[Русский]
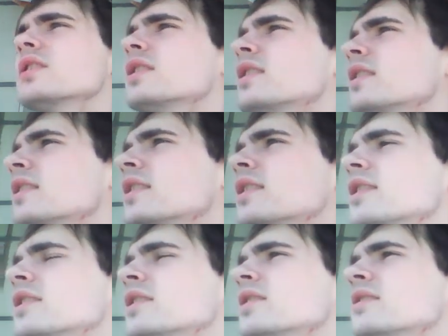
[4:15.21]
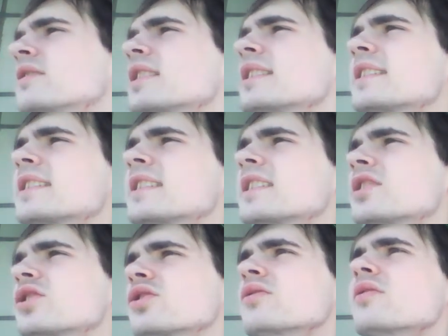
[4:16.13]
В конце
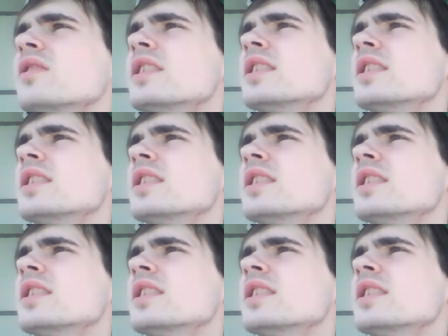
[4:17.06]
концов,